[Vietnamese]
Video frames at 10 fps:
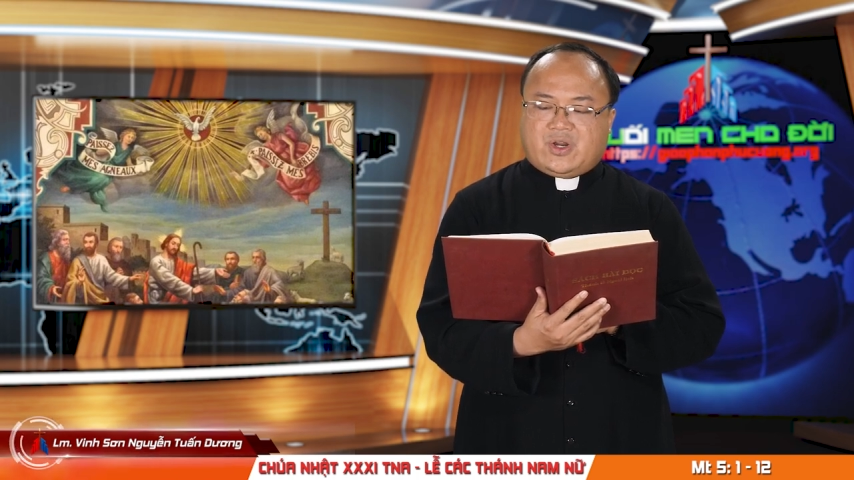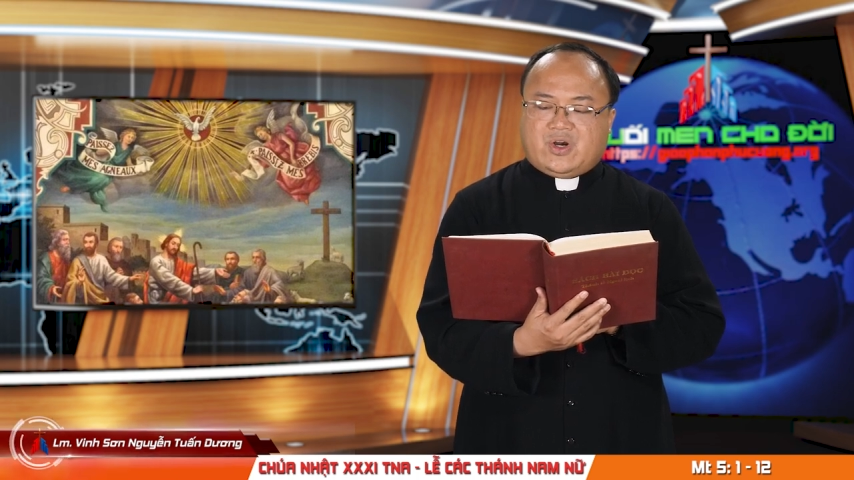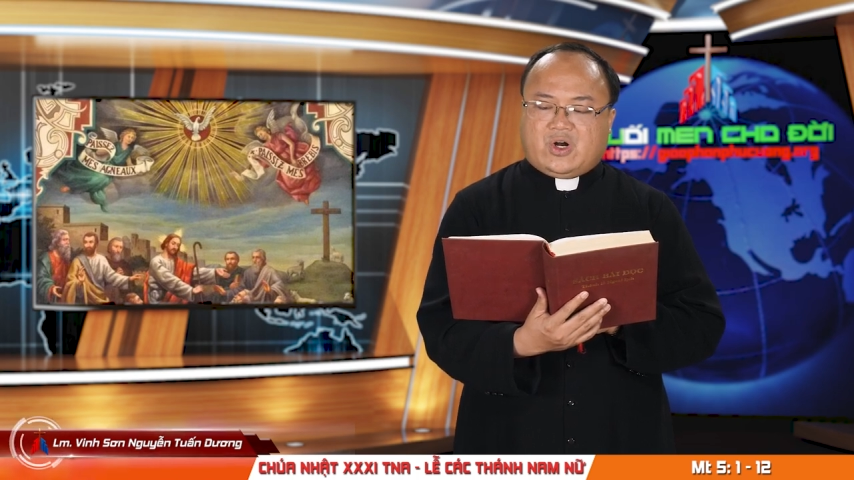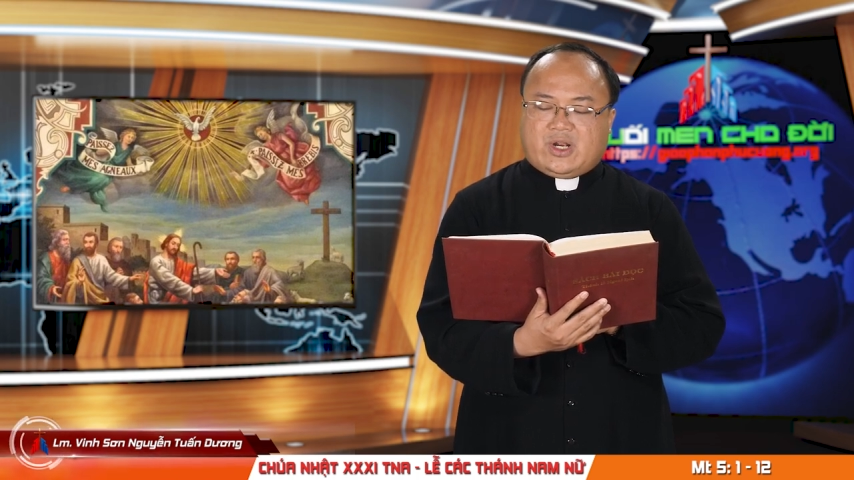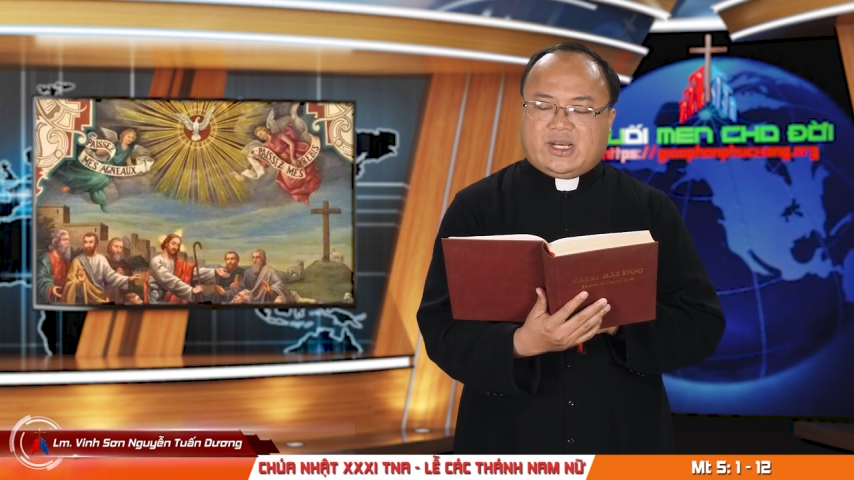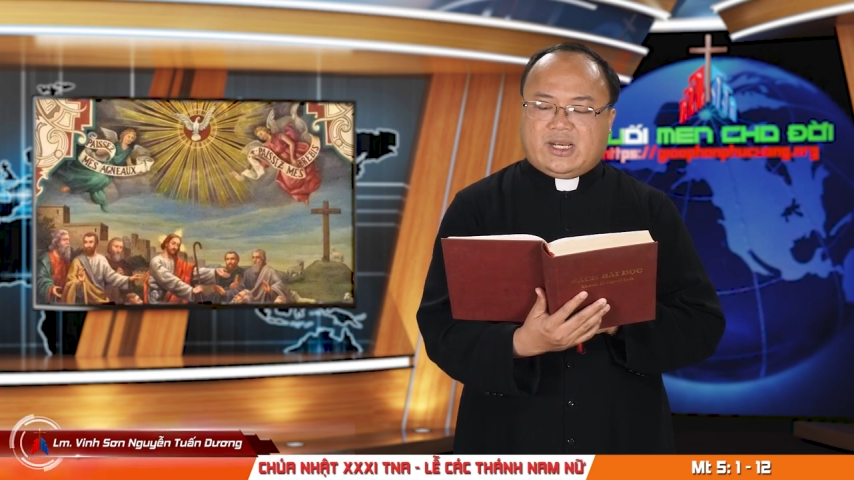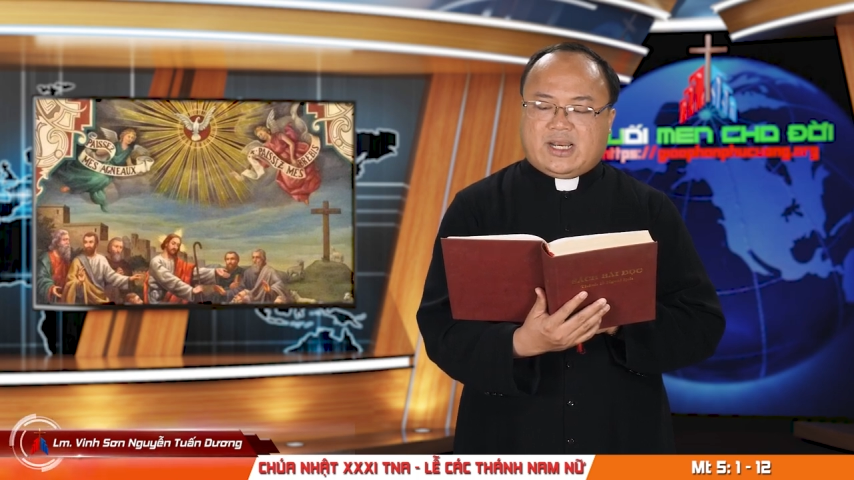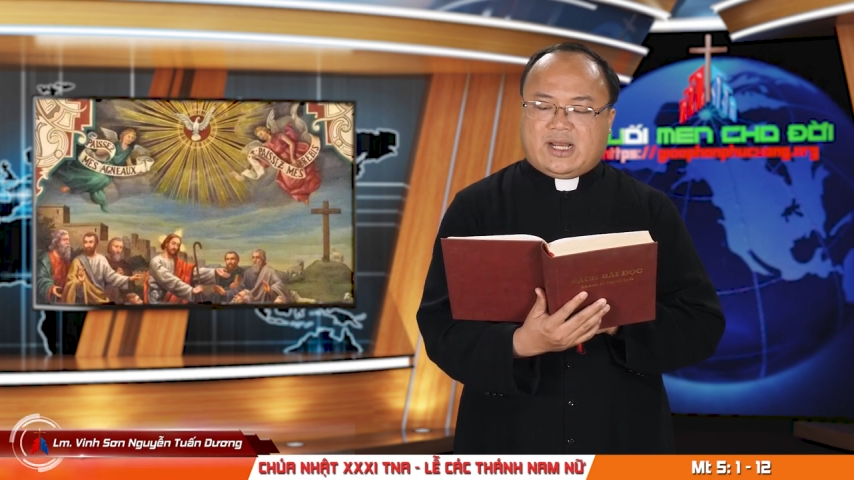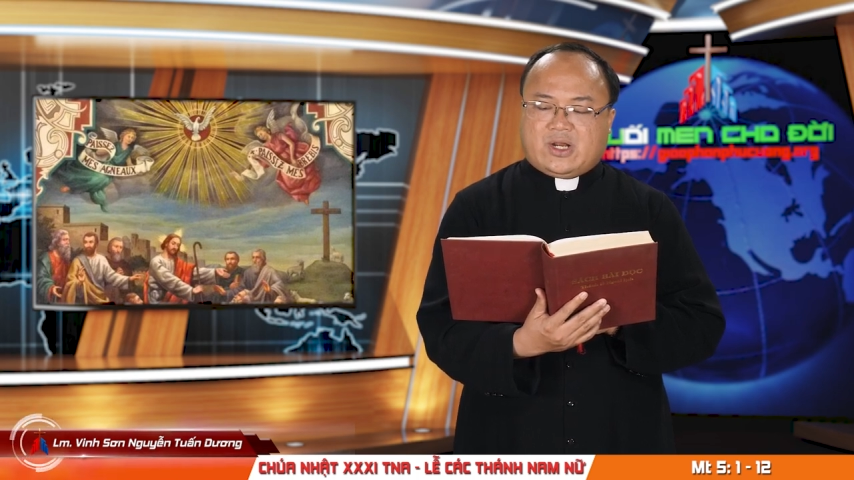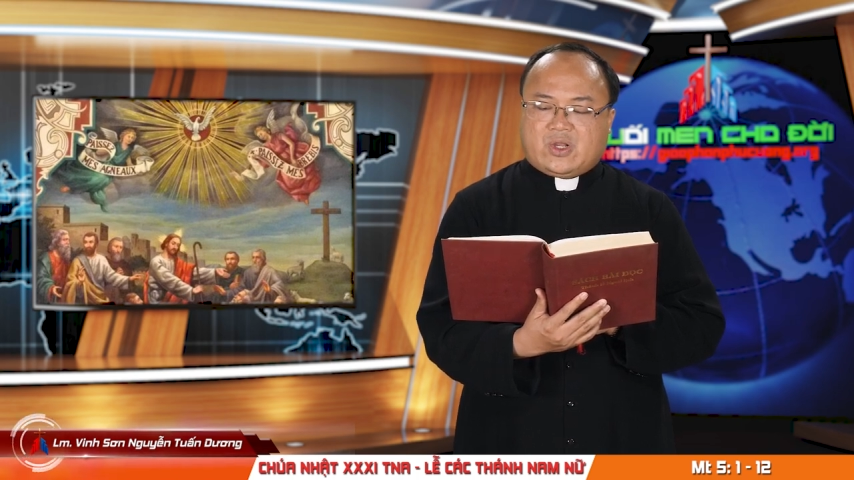gọi
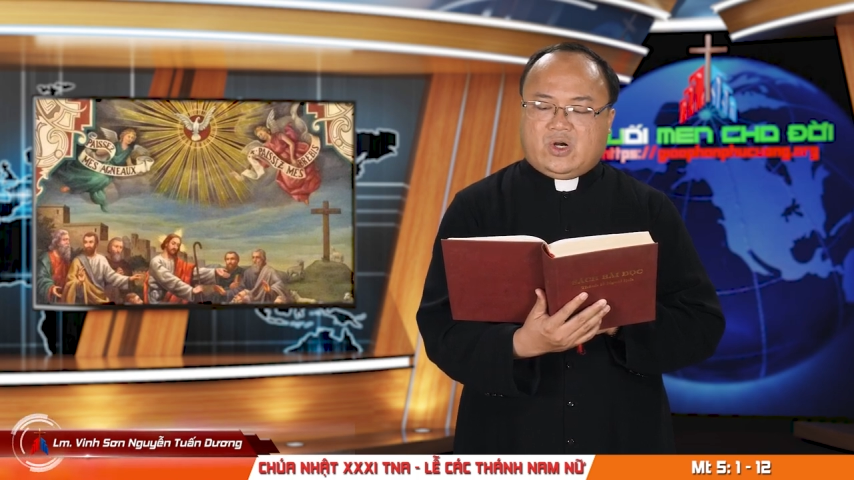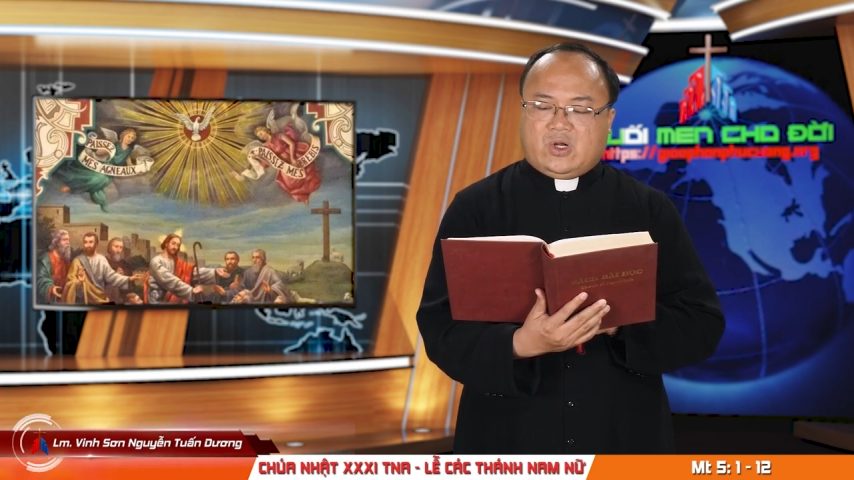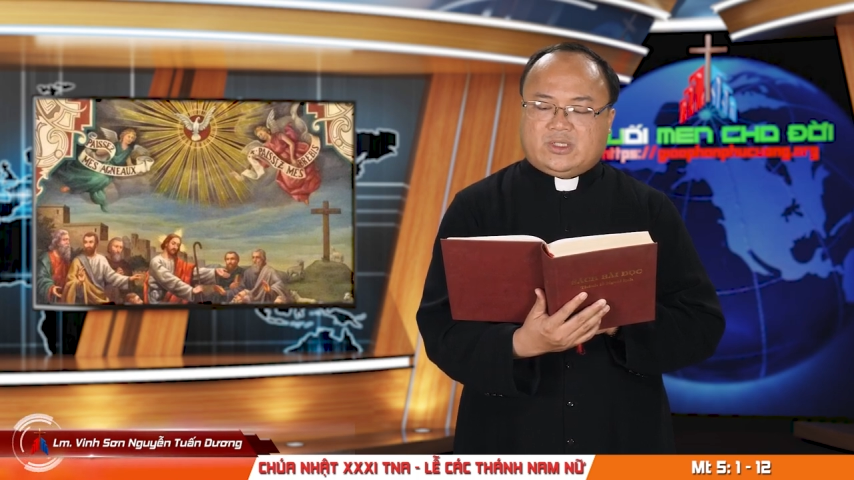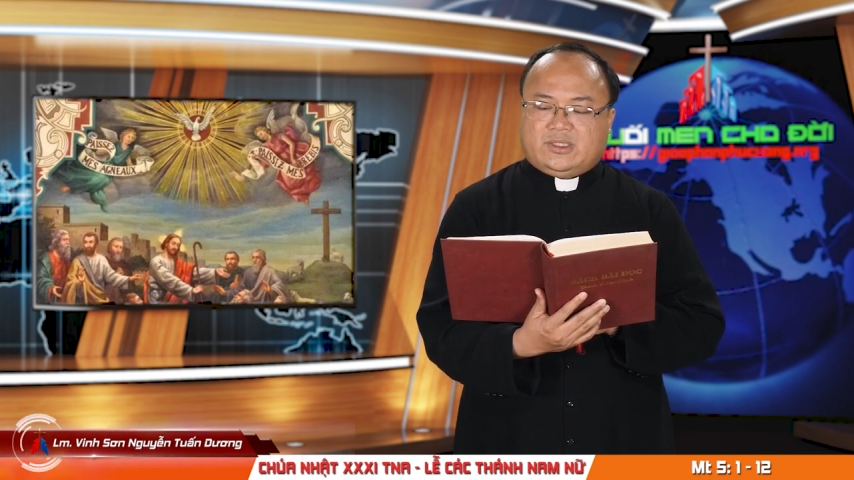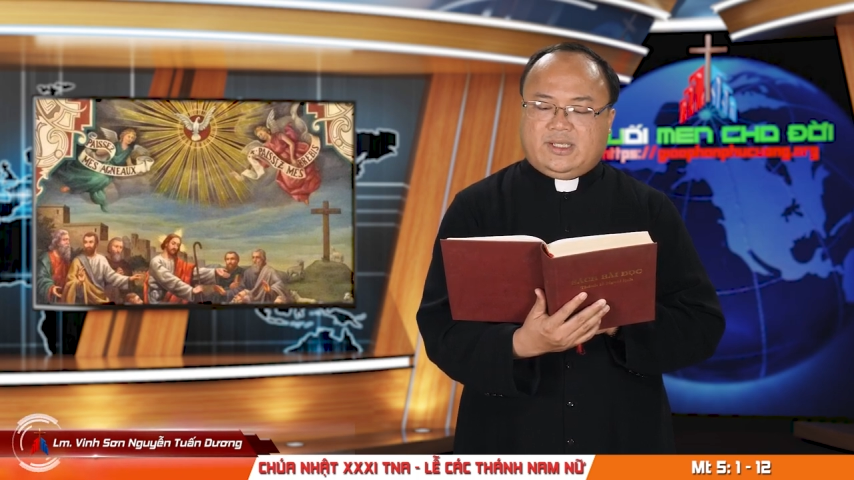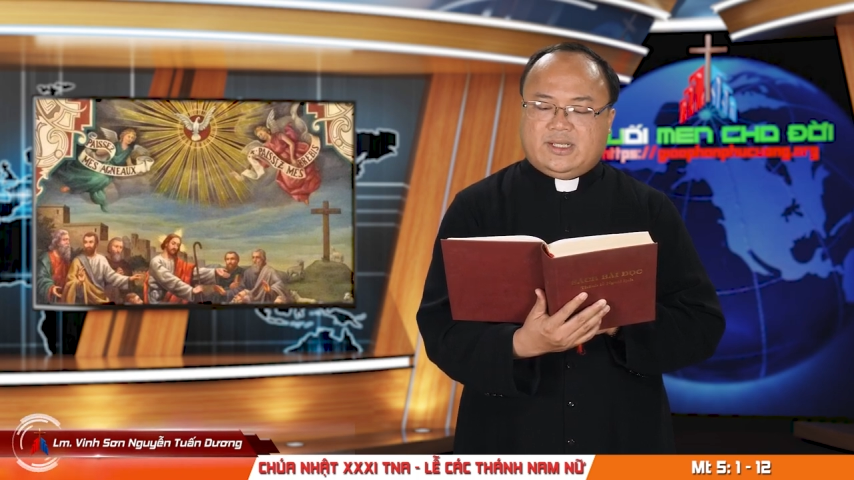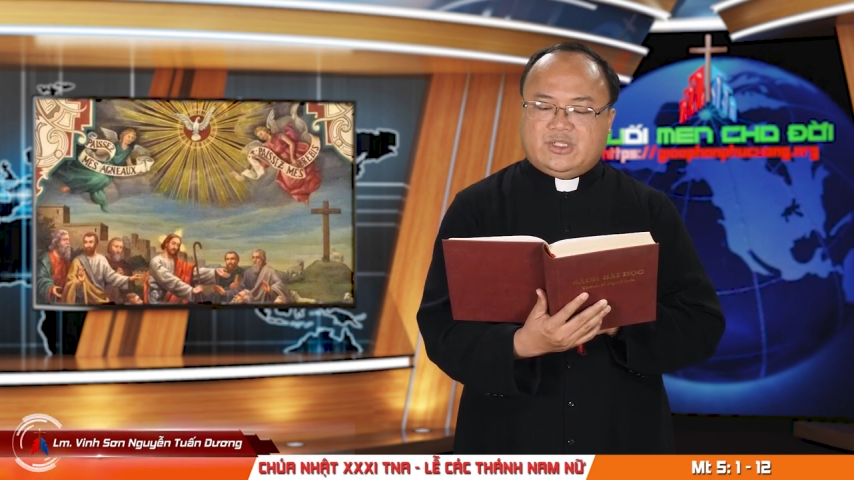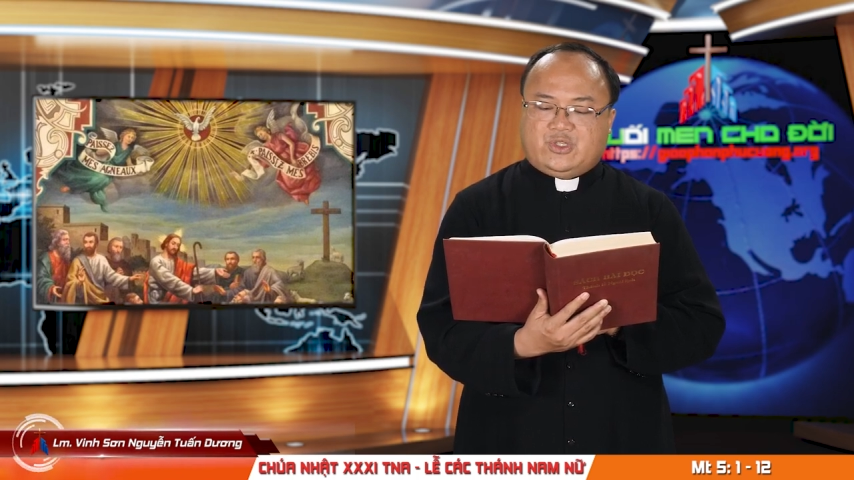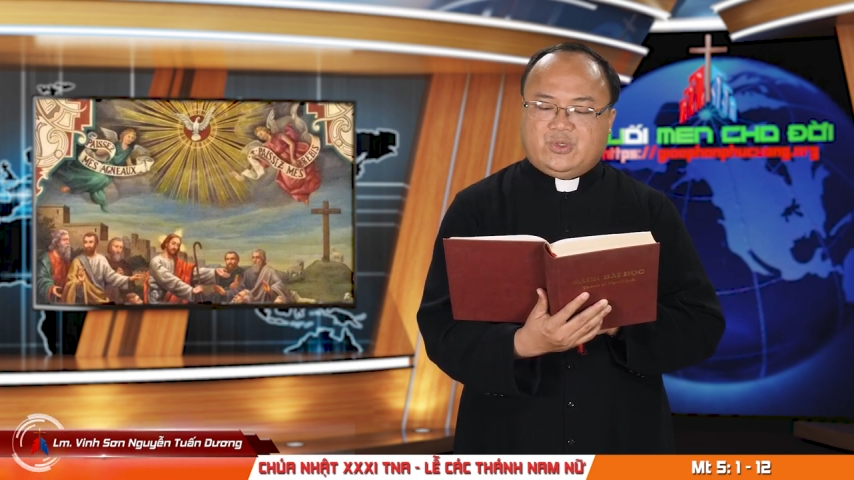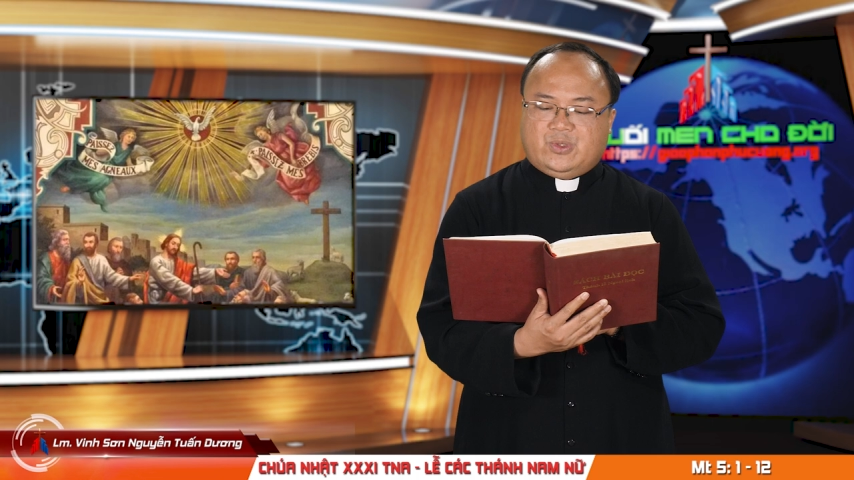là con
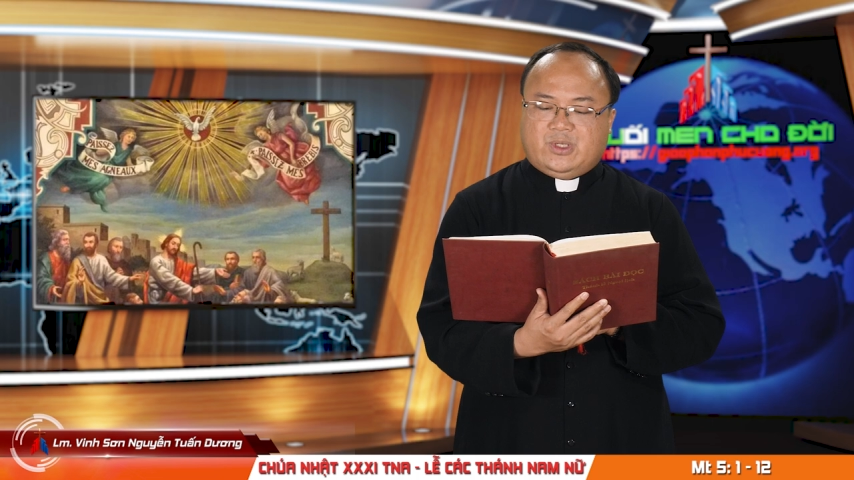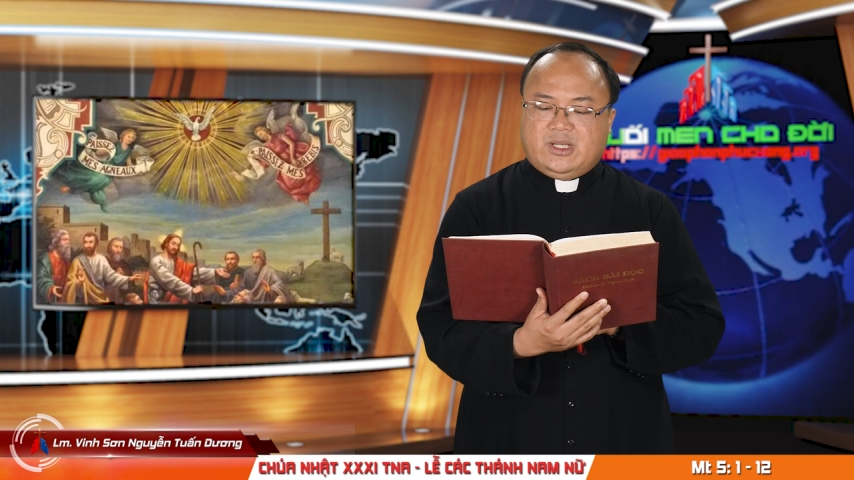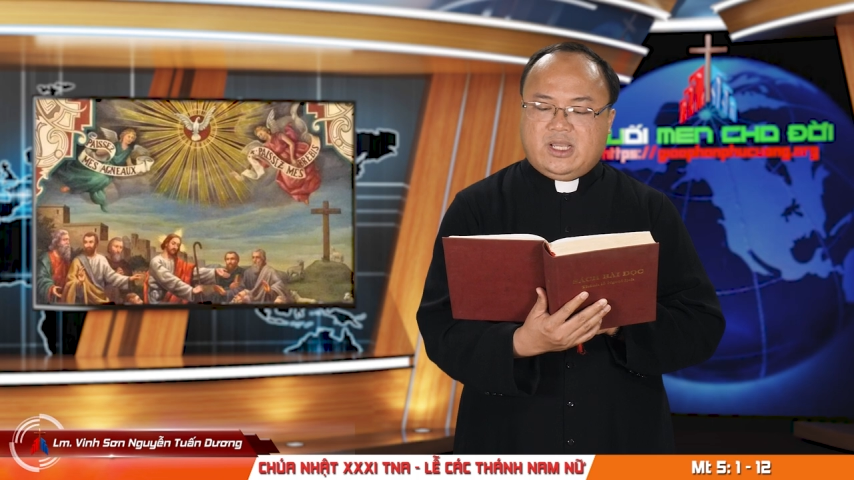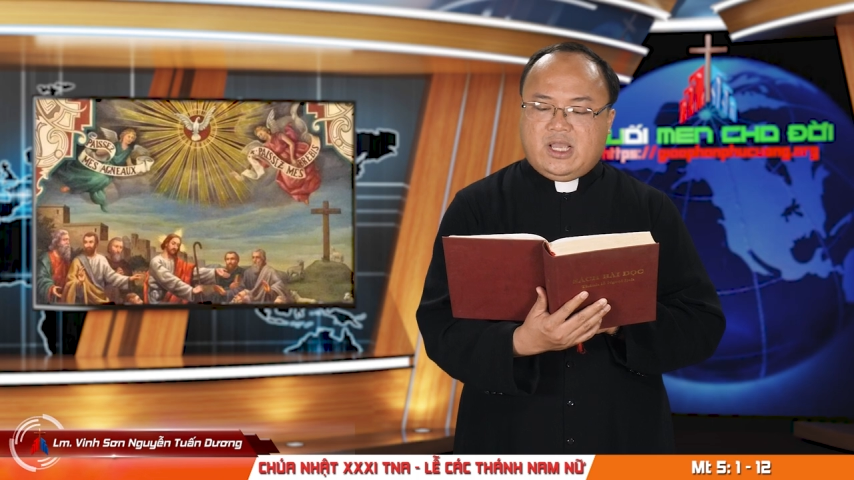Thiên Chúa.